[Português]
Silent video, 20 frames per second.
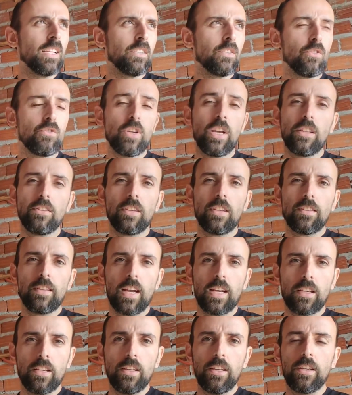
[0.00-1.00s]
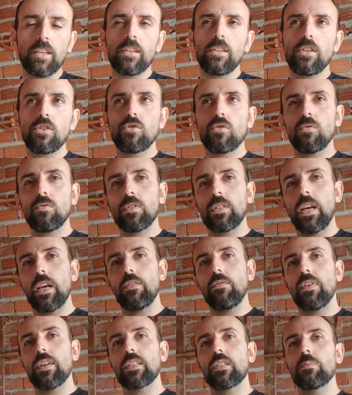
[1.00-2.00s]
Do jeito que está aqui, a gente
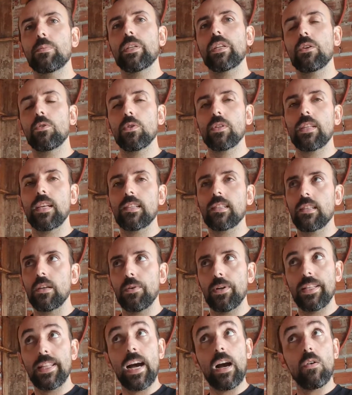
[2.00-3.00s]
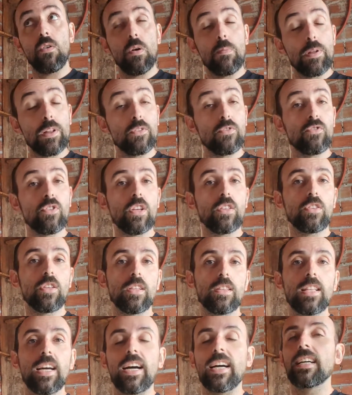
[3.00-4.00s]
consegue fazer uma negociação aí da obra do jeito que
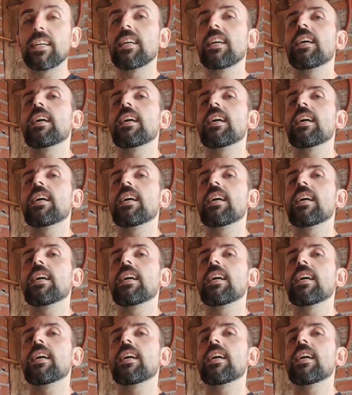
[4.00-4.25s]
está